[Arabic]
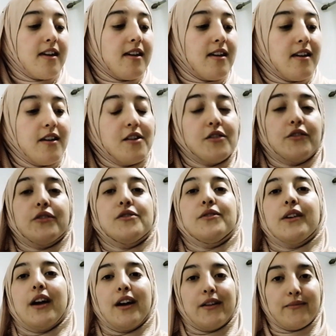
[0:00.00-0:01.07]

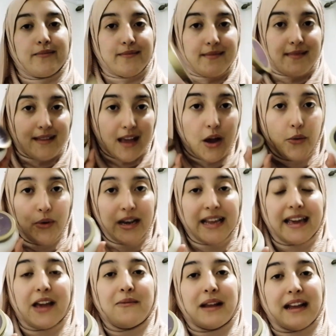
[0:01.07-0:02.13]
اي euh, اول
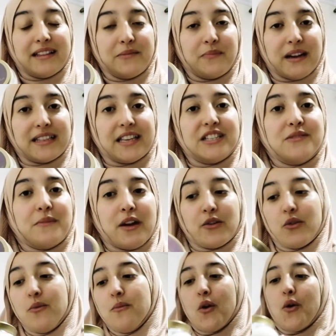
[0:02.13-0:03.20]
كريم اللي غادي نبارطاجي
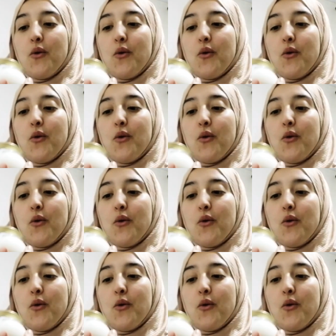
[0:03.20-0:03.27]
معكم